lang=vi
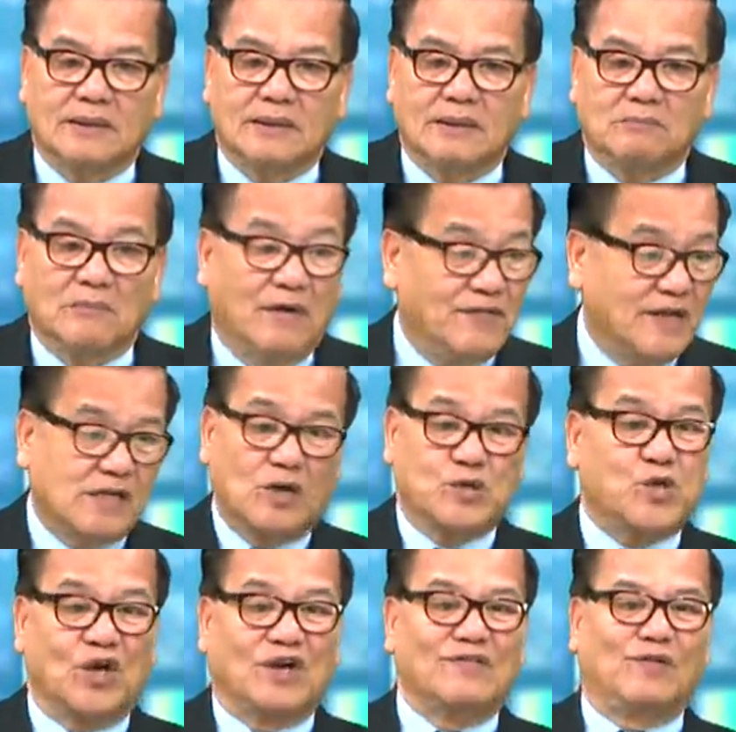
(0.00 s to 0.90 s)
Bởi vì câu
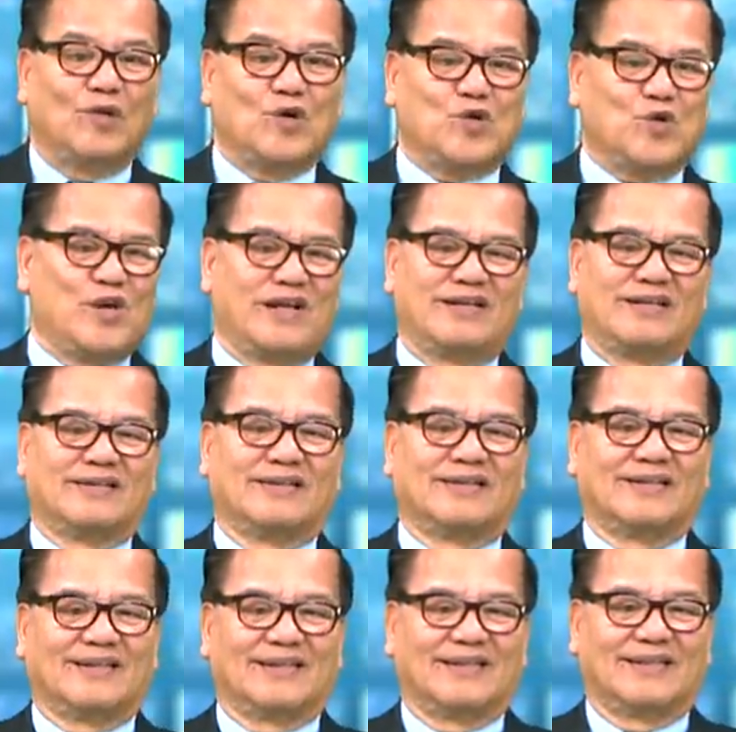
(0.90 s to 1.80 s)
chuyện nó vô duyên.
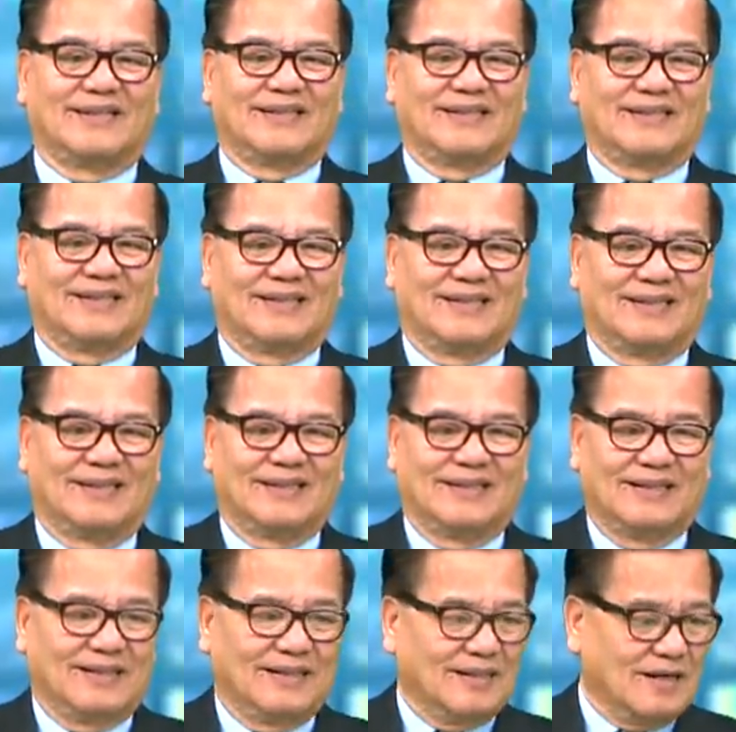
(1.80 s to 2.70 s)

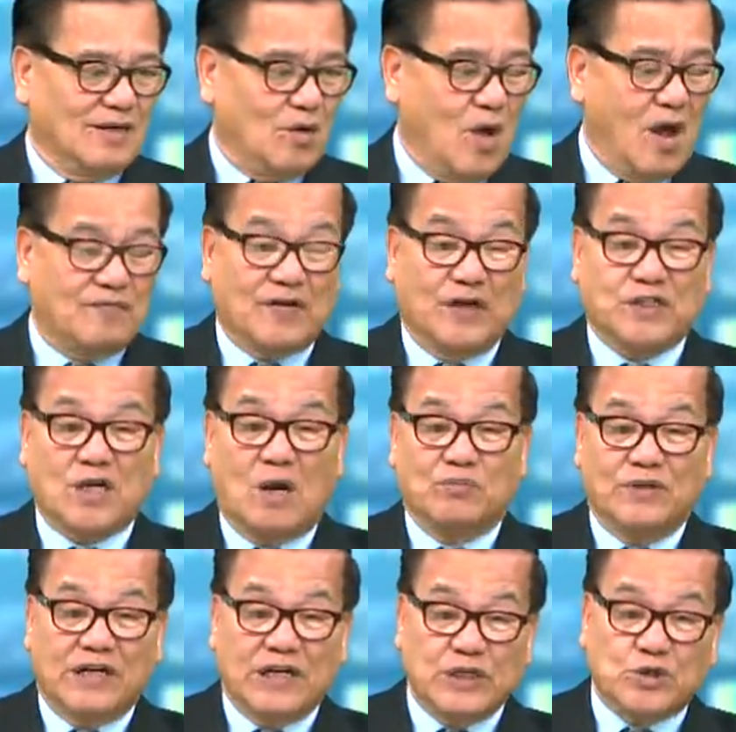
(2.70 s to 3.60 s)
Lọt vào trong
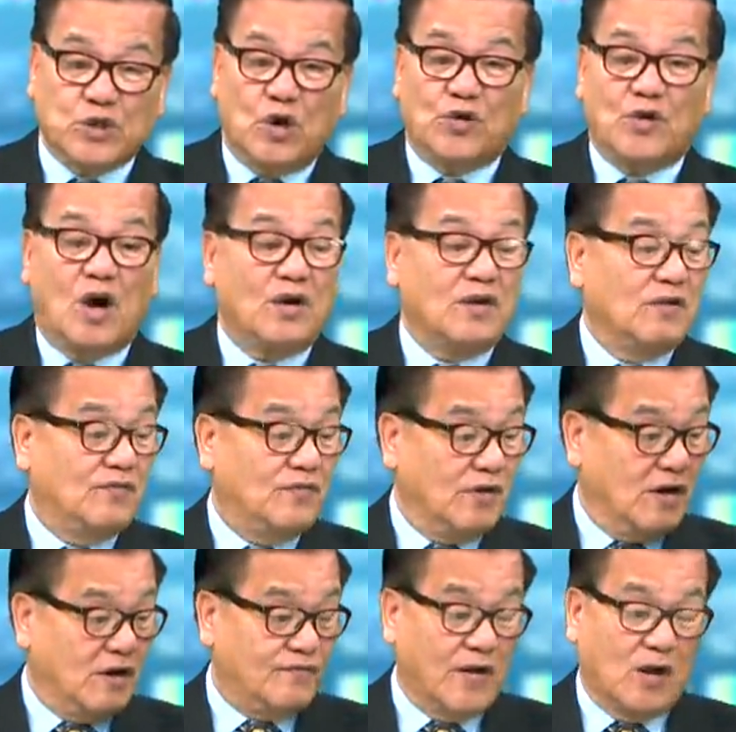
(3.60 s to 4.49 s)
những cái chỗ đó nó
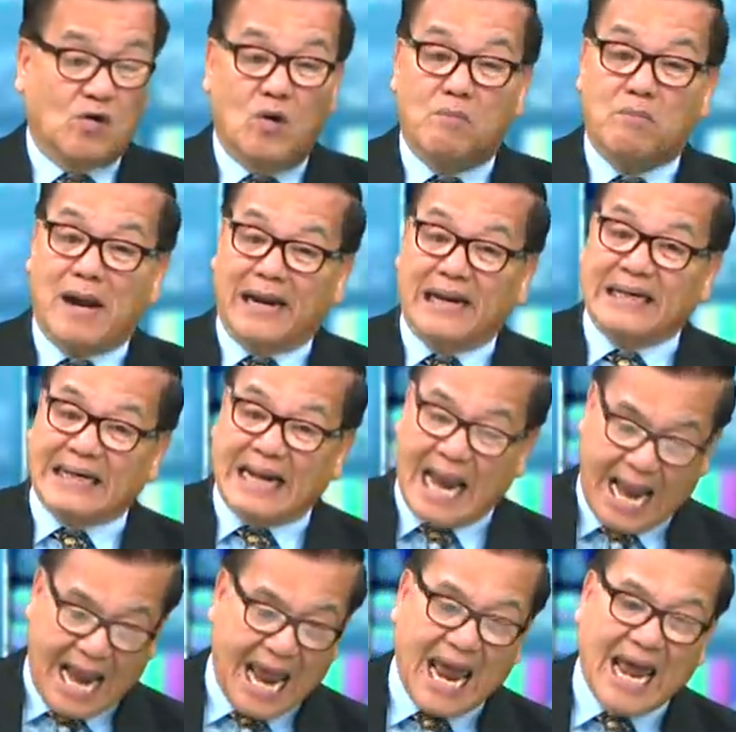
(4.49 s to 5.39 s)
vừa phải có máy
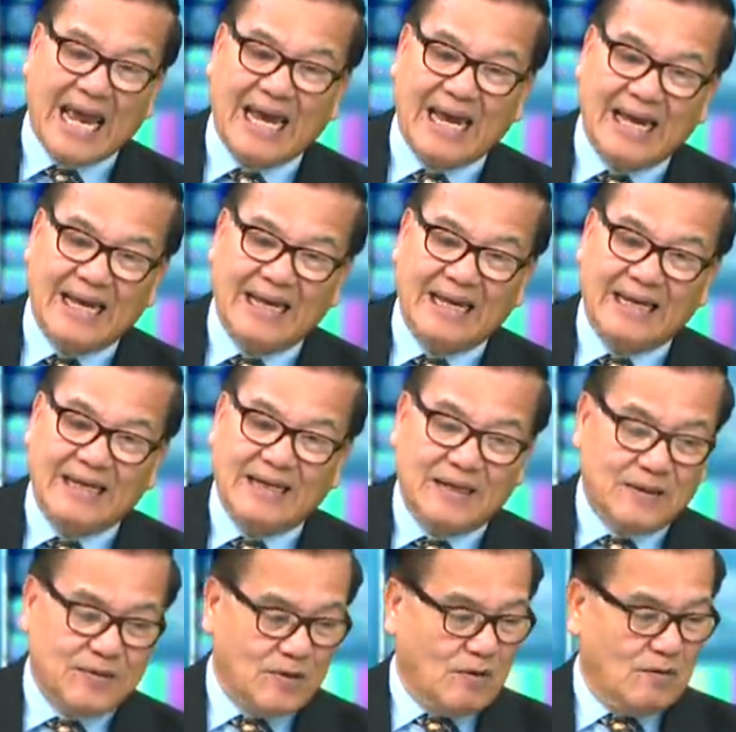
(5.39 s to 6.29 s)
già,
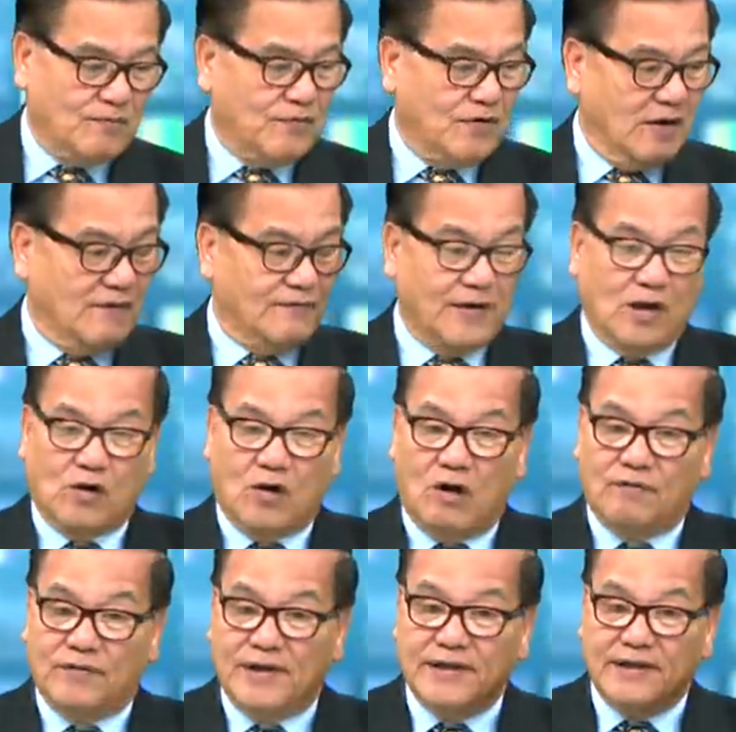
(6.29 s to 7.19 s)
nó vừa phải có
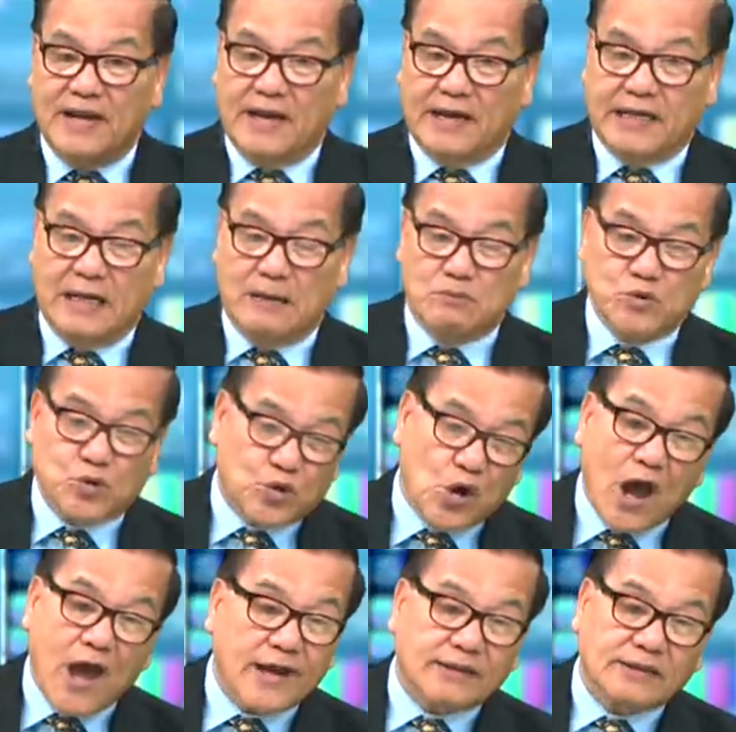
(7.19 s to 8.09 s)
vấn đề kiểm
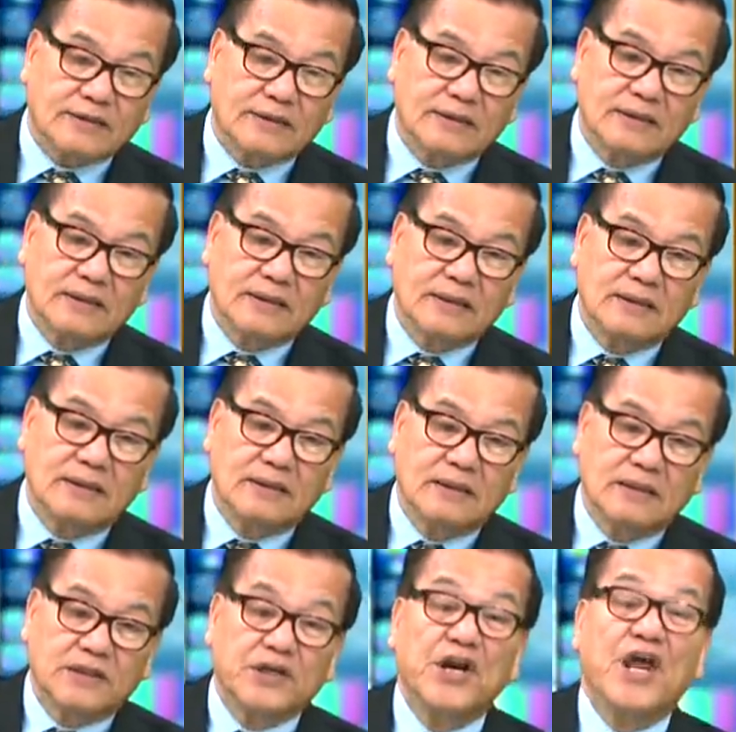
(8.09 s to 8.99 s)
soát
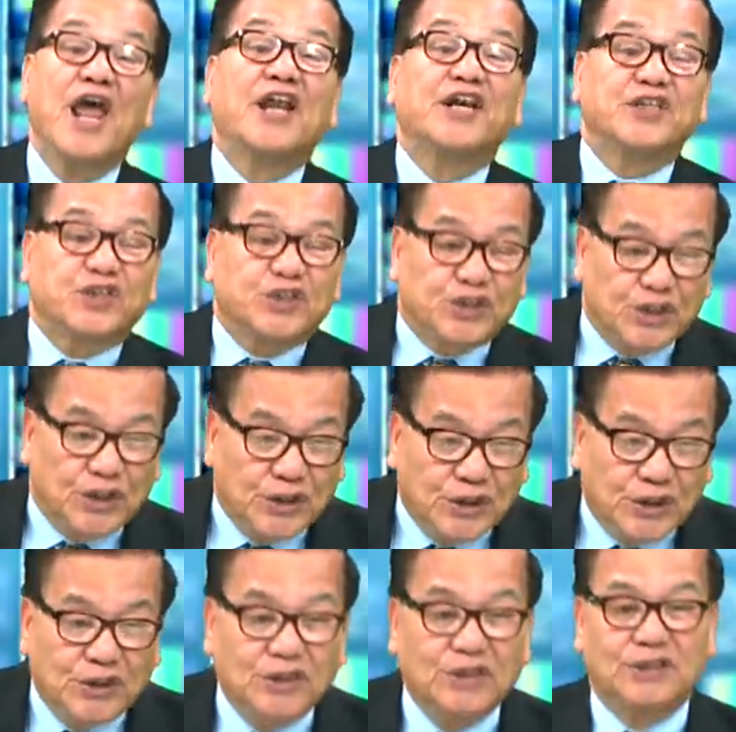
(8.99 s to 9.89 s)
điện
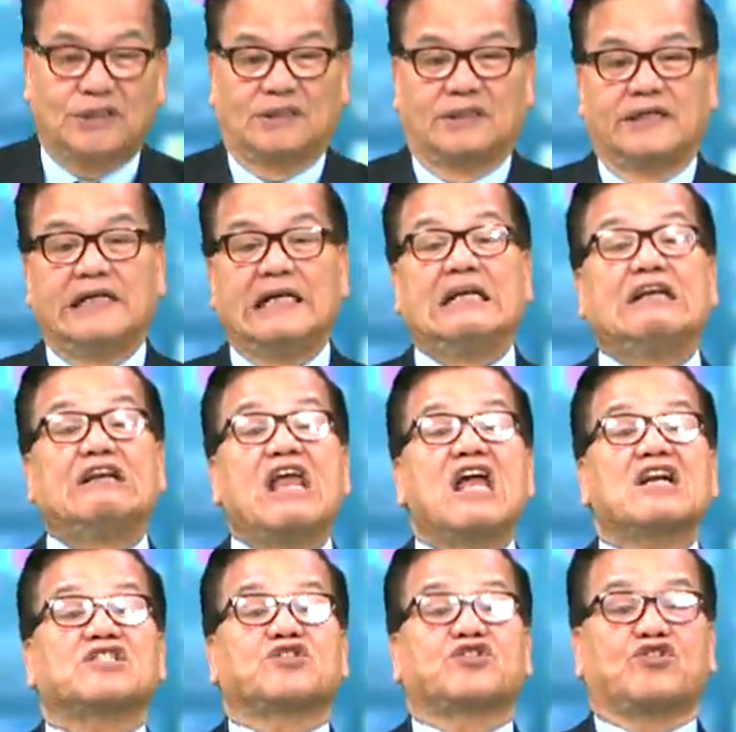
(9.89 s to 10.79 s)
tử
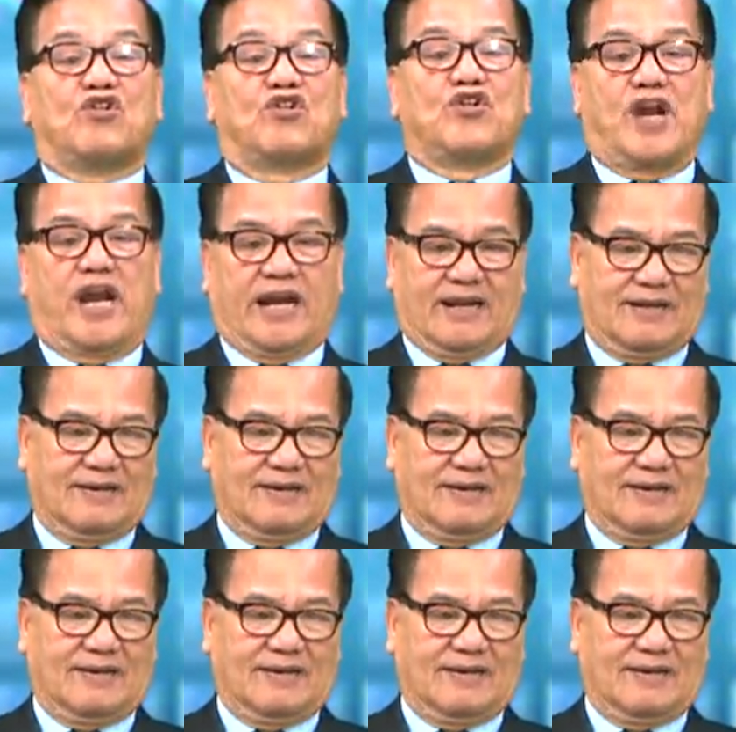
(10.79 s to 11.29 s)
electronic